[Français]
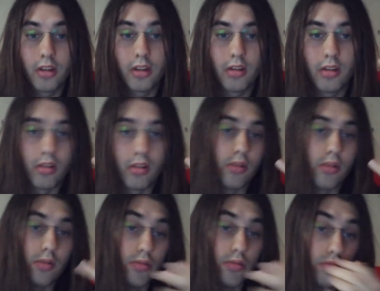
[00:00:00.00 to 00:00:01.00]
Alors,
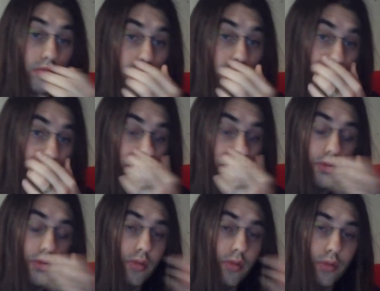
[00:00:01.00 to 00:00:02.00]
euh,
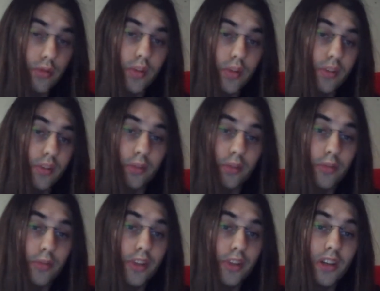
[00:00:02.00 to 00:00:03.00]
en soi, ça peut être
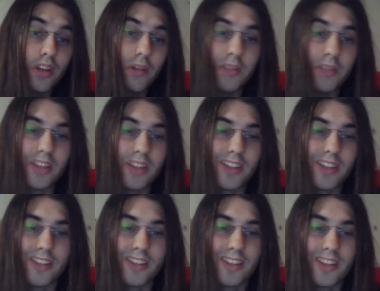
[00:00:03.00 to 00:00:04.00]
bien,
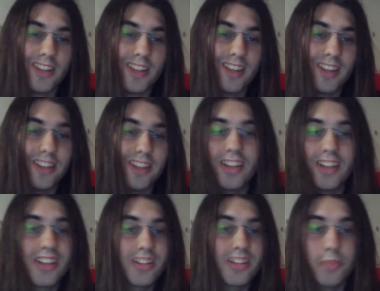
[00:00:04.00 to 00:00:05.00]
mais
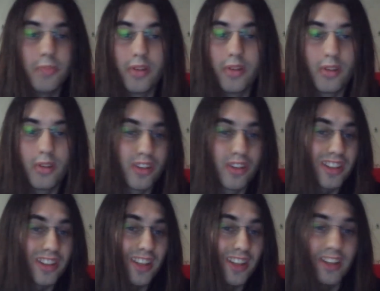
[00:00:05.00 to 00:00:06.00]
l'italien, c'est pas une langue
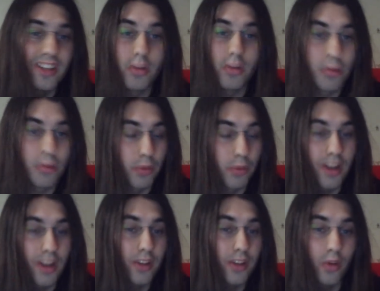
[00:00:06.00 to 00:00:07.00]
qui est énormément
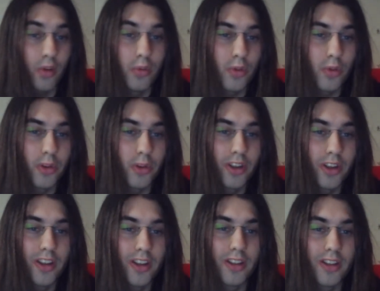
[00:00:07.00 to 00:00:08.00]
parlée dans le monde.
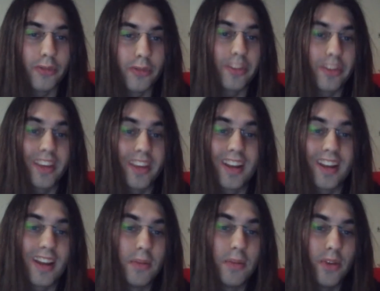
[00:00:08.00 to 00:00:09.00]
Donc, très
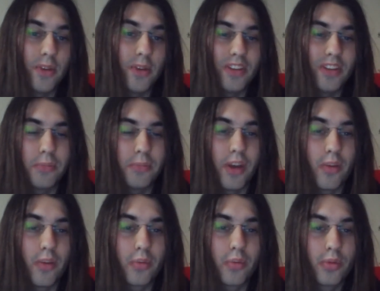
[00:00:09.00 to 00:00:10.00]
clairement, c'est pas
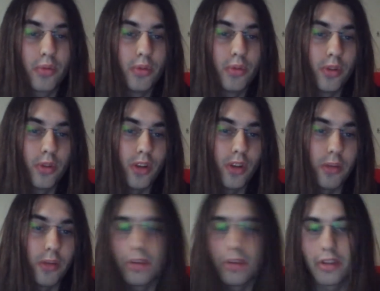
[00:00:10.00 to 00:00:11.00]
non plus euh, la
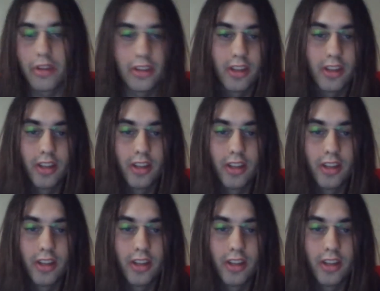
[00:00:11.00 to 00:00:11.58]
meilleure idée.